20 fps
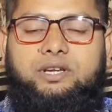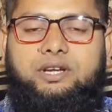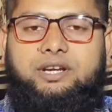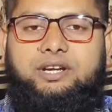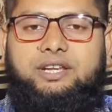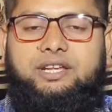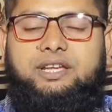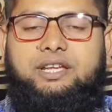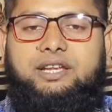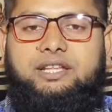
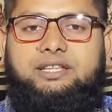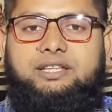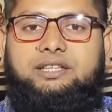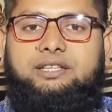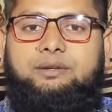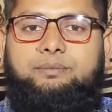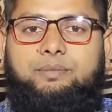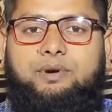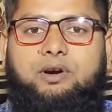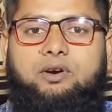এটি খেলে
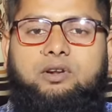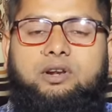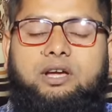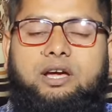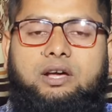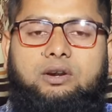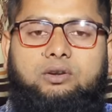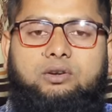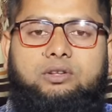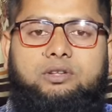তাদের পাওয়ার
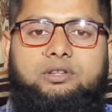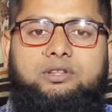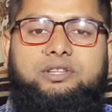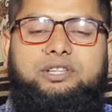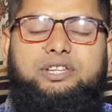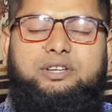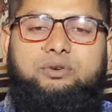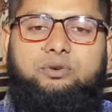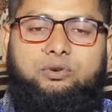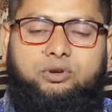আরও
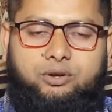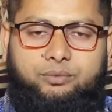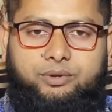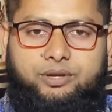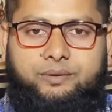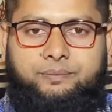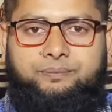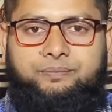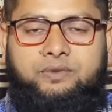দ্বিগুণ হবে